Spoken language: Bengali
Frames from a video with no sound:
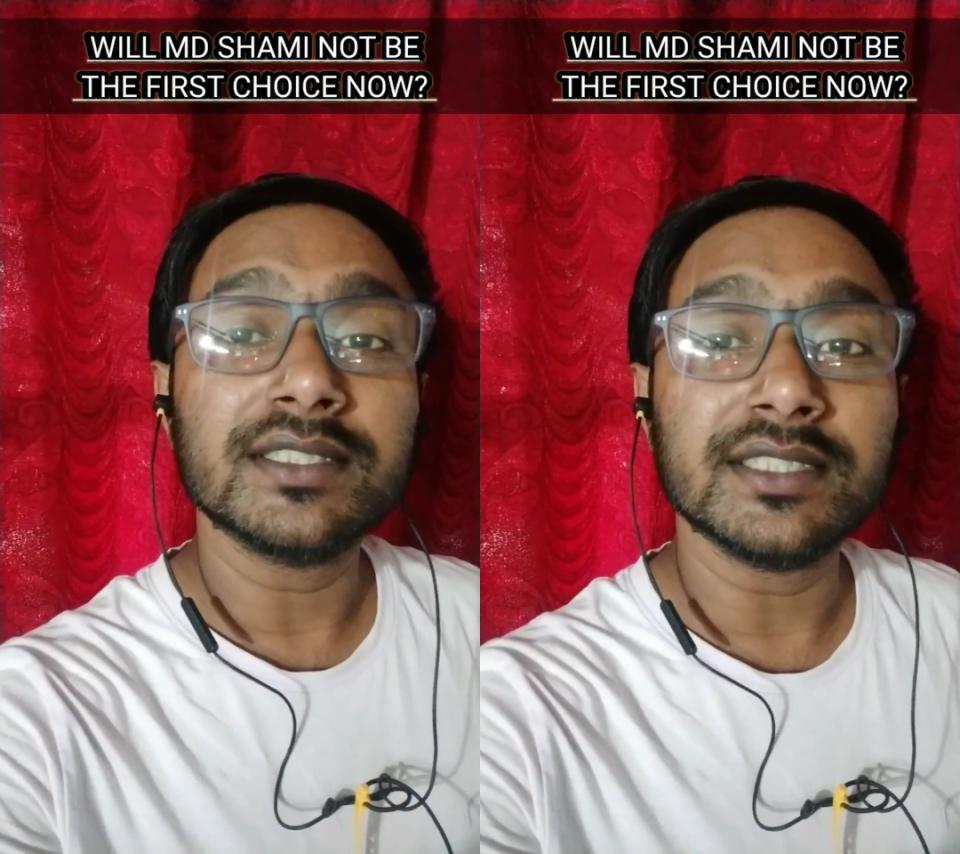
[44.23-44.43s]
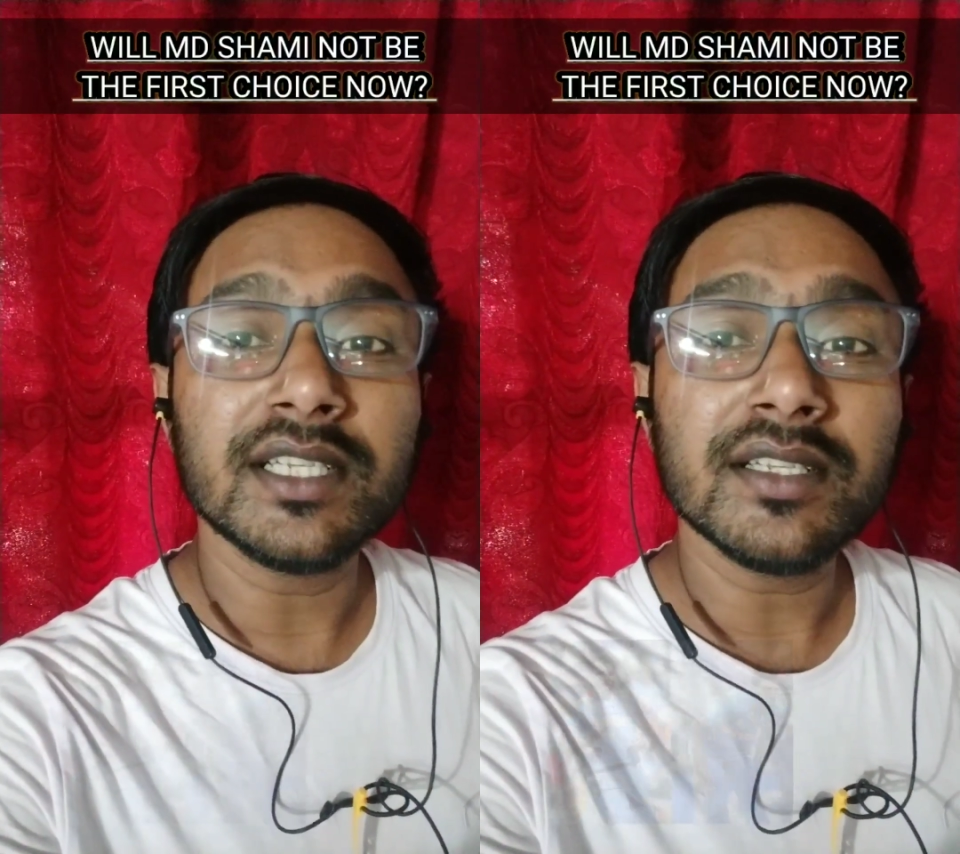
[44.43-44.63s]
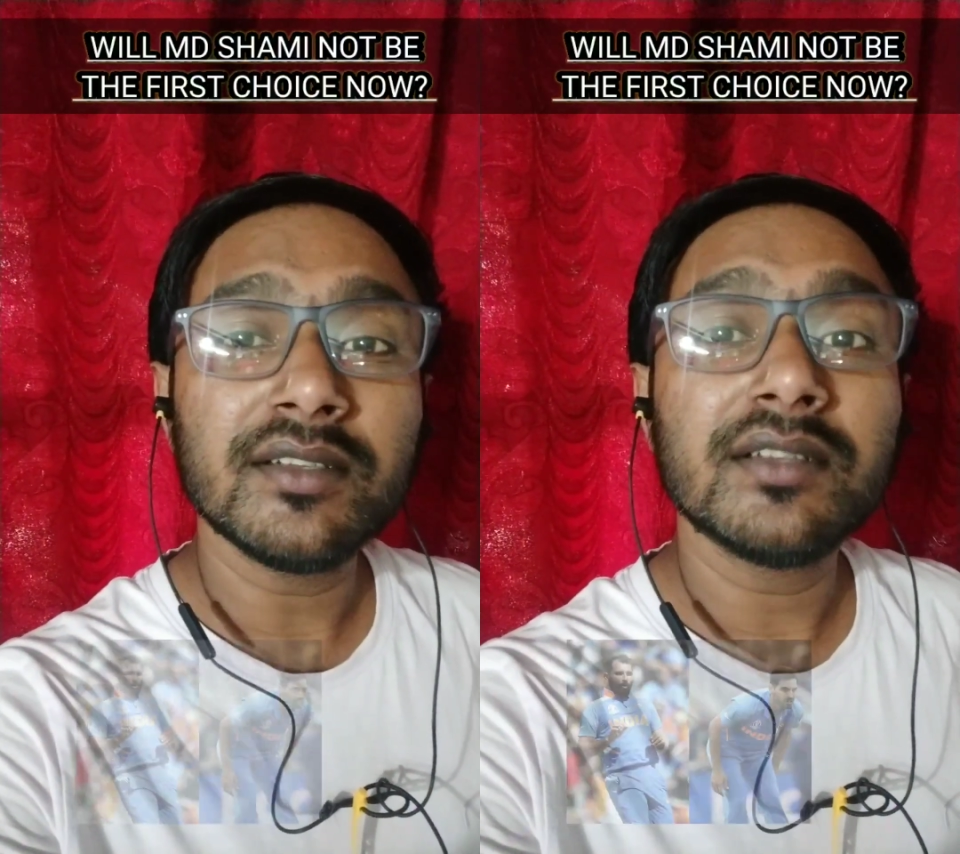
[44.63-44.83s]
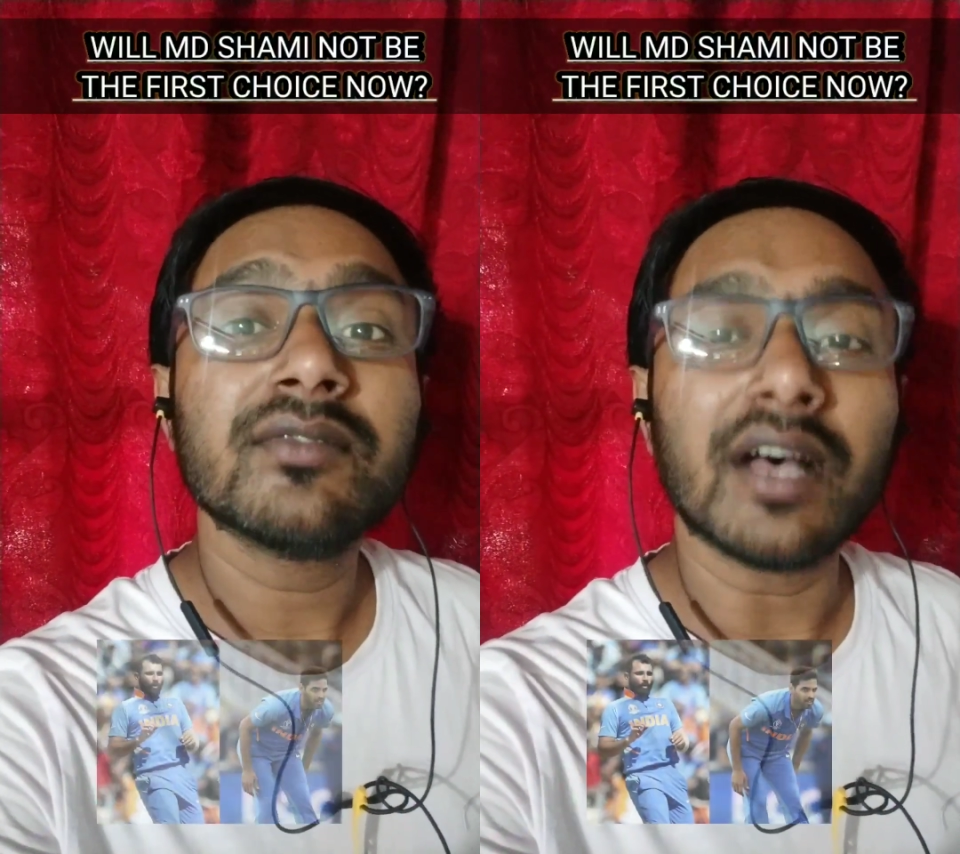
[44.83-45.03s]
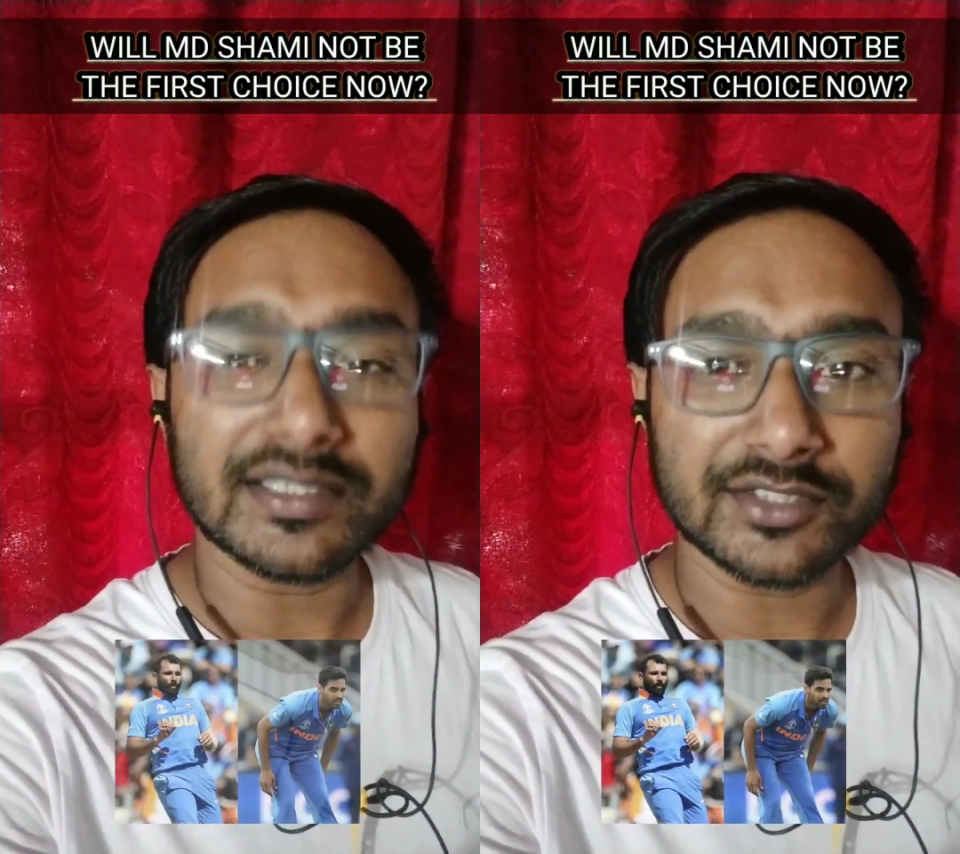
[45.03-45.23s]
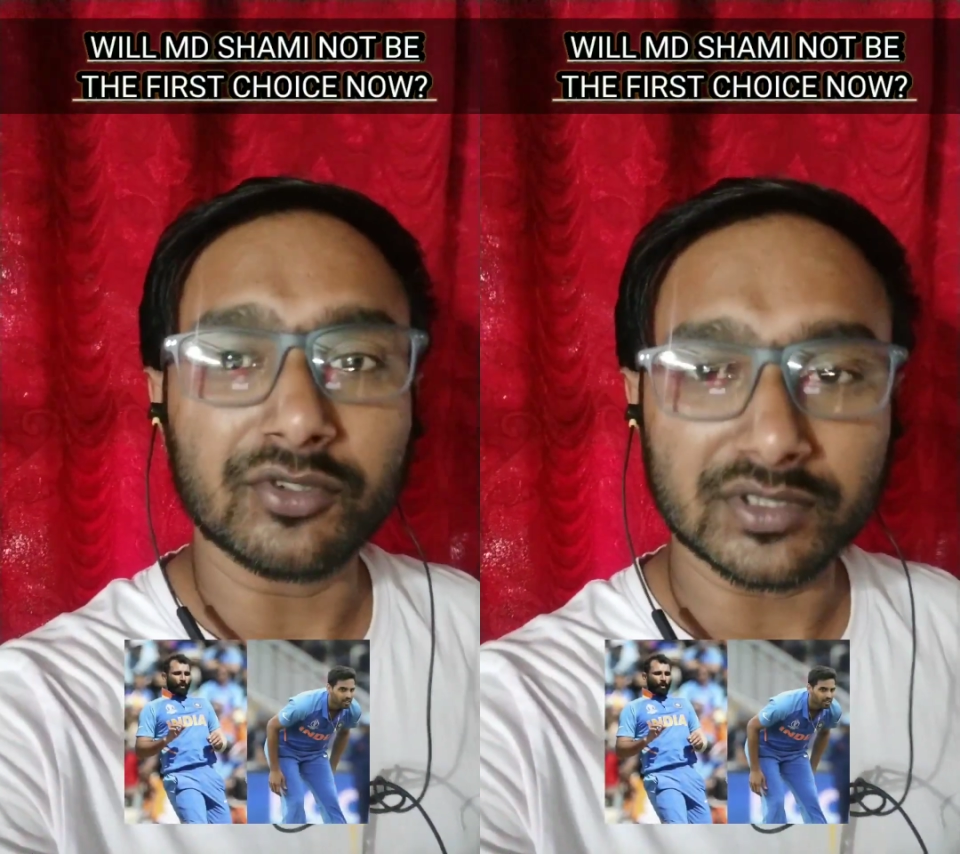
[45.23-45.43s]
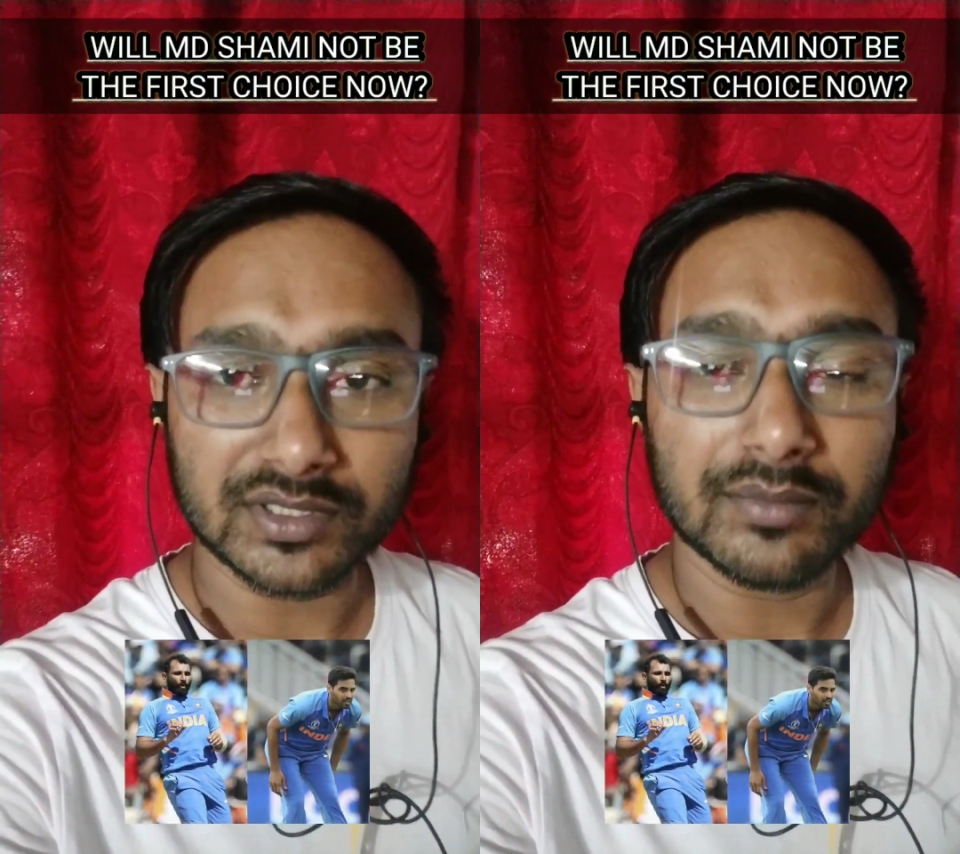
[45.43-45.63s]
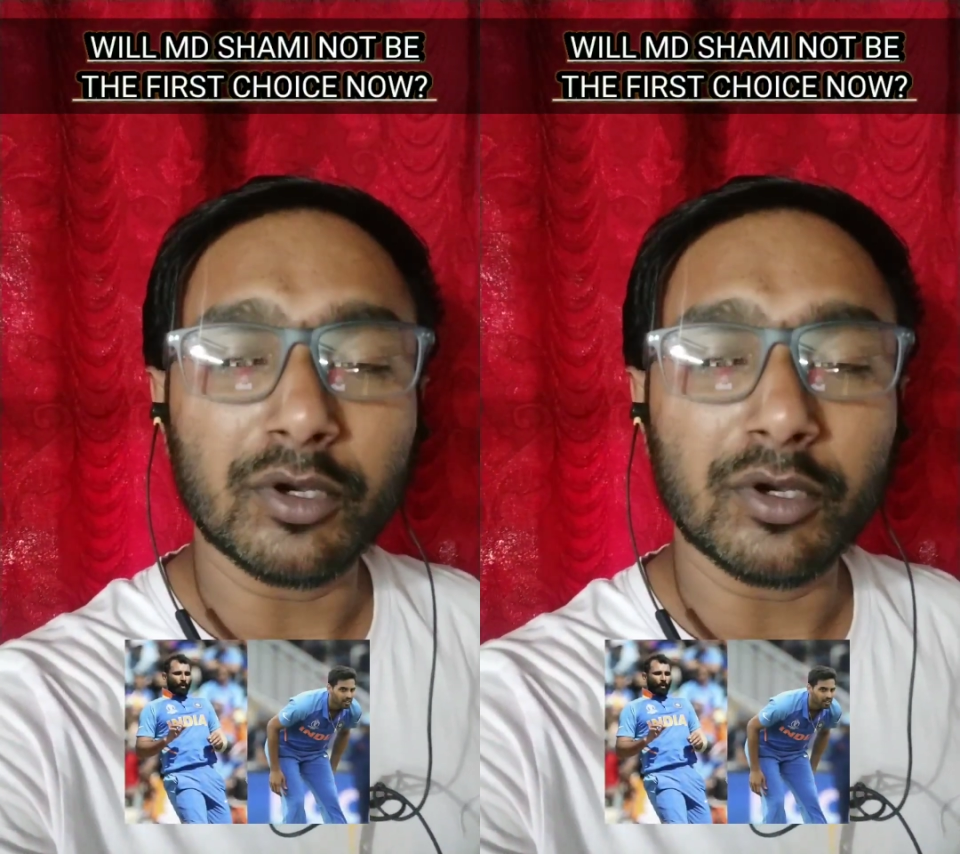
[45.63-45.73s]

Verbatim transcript: যে ফার্স্ট চয়েস